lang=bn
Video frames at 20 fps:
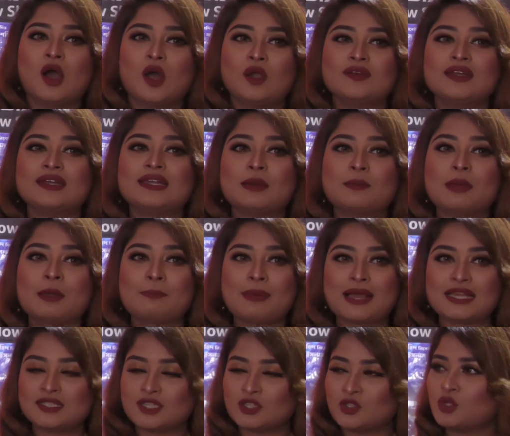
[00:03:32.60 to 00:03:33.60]
অলরেডি আমার
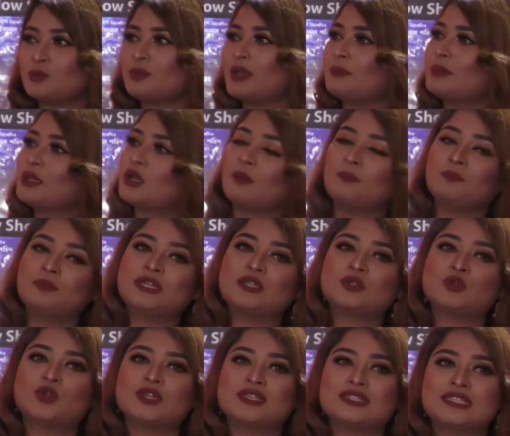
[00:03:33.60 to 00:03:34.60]
পাঁচটা ছবি আমি
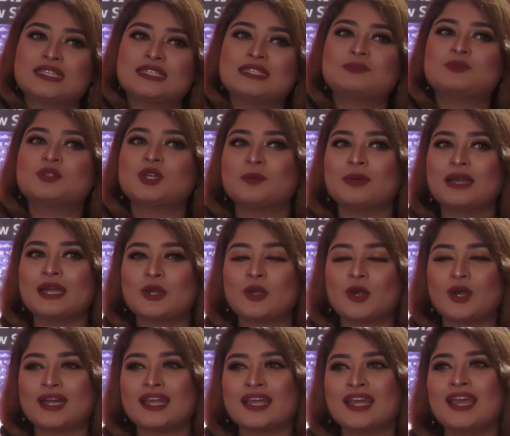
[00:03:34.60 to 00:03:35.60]
কমপ্লিট করেছি ডিপজল ভাইয়ের
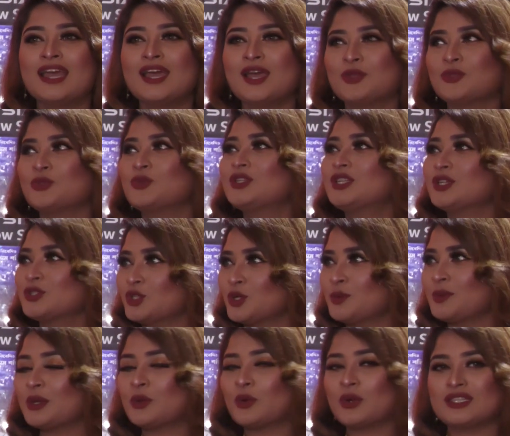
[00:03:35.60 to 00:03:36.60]
ঘরে দুইটা
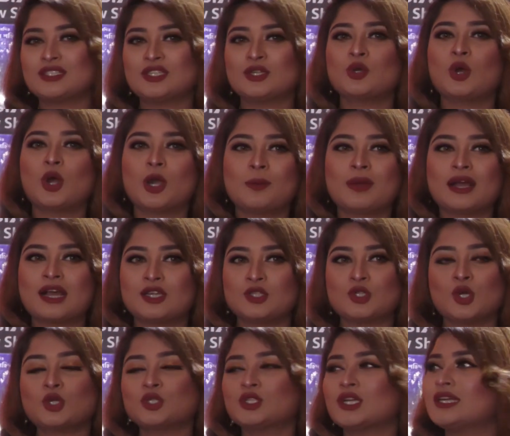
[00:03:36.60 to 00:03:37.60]
ছবি করেছি ঘর ভাঙা
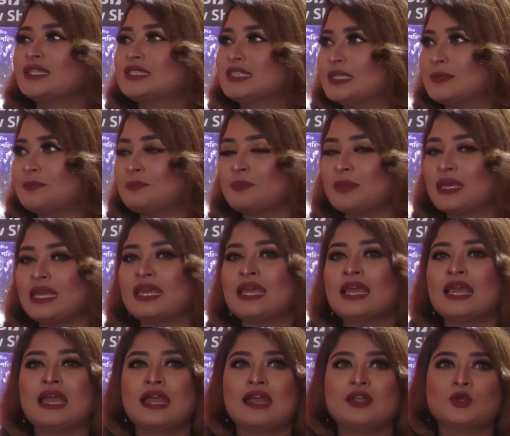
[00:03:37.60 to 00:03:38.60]
সংসার জিম্মি
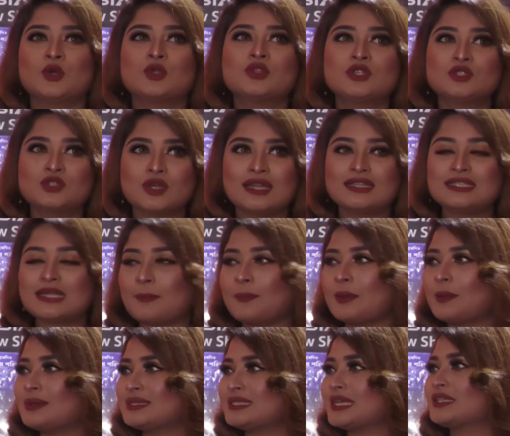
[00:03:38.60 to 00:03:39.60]
নদী জলে
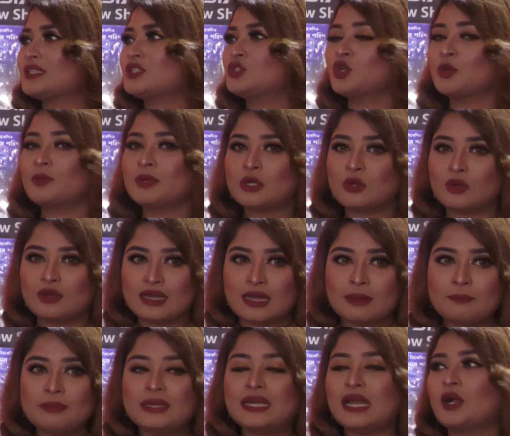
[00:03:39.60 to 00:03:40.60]
শাপলা ভাষা একটি ছবি
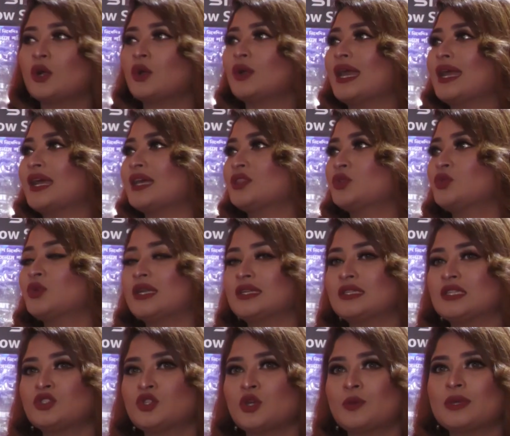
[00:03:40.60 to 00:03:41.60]
করলাম বীরাঙ্গন একাত্তর
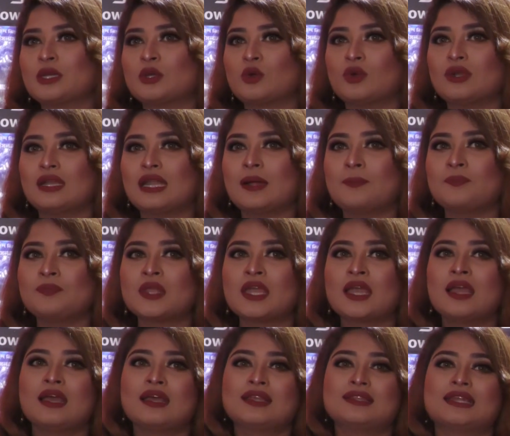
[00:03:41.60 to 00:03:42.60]
একটি ছবি করলাম
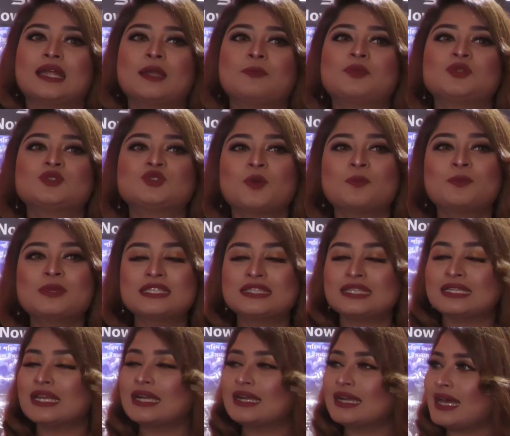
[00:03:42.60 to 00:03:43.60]
তারপর চব্বিশ
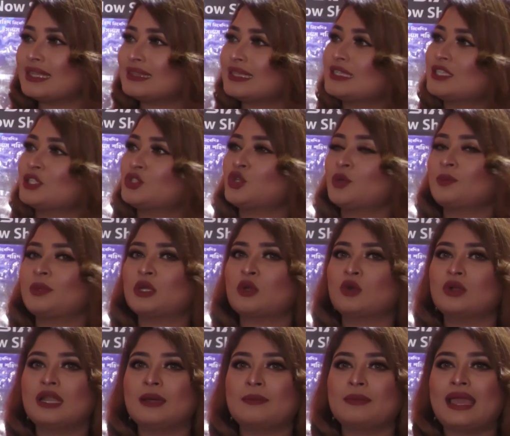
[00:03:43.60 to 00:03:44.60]
দিনের রাত একটি ছবি
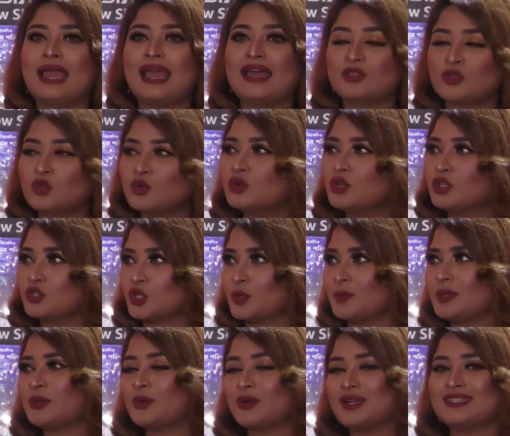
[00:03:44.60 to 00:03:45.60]
করলাম এতগুলো
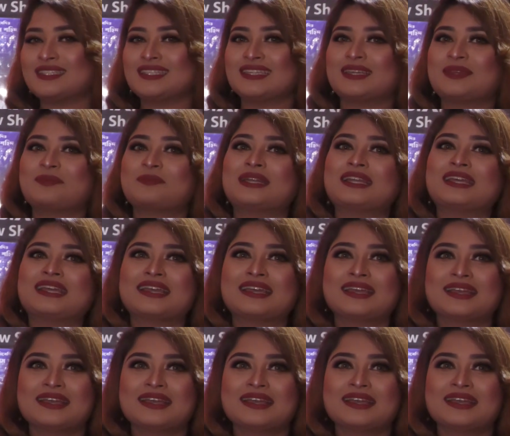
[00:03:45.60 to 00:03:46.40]
ছবি করেছি মানে